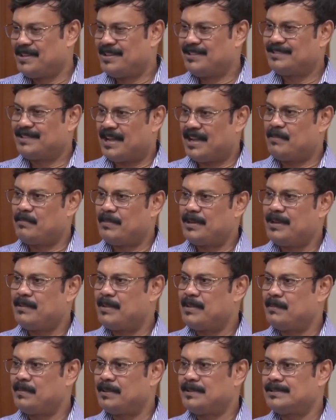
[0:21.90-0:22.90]
তার মানে
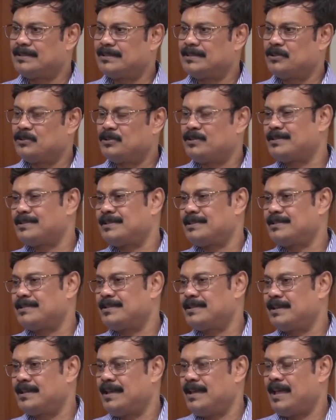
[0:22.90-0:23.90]
ব্যাপার যেটা হচ্ছে
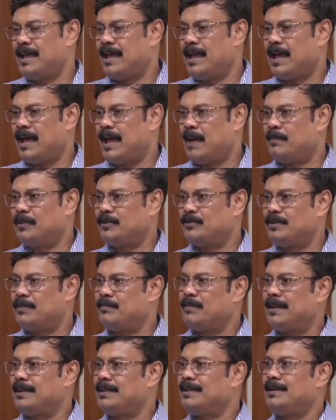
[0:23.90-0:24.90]
যে আমরা যদি
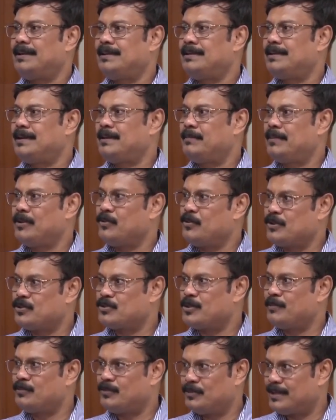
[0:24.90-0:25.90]
মেডিকেল টার্মে ওই
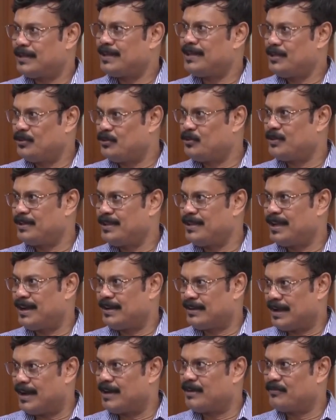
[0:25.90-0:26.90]
শব্দটাকেই ধরি
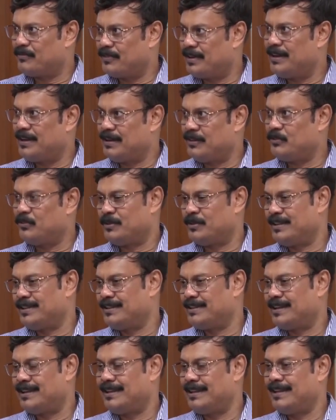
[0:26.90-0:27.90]
হার্ট হার্ট ফেলে ধরি
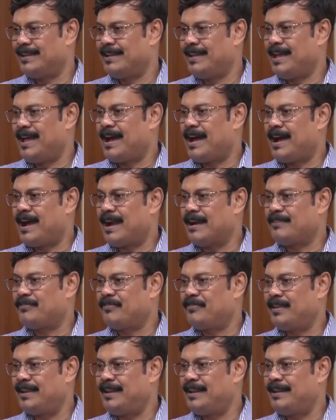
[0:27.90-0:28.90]
তাহলে হার্ট
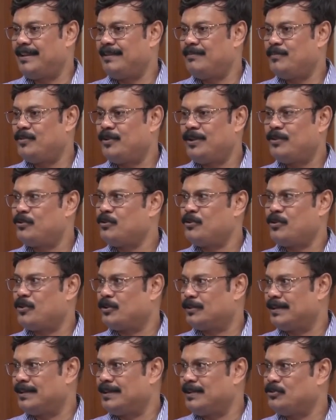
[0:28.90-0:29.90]
ফেল বলে কোনো
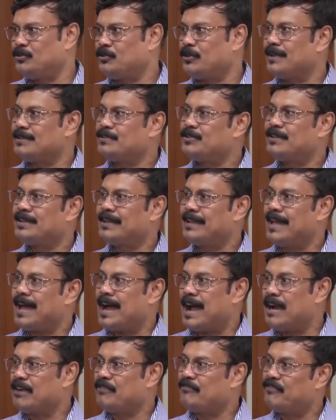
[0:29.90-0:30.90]
কথা নেই তো কাজে এটাকে
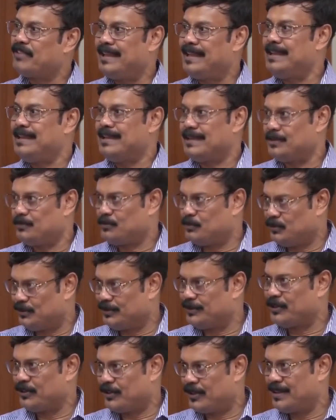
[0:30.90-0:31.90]
হার্ট ফেলিয়ার
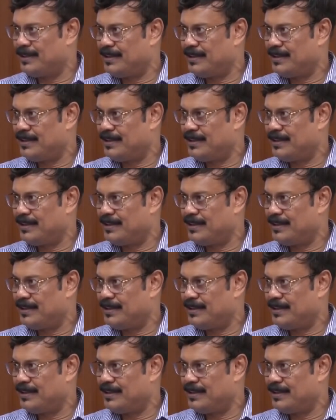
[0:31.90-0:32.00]
বলতে হয়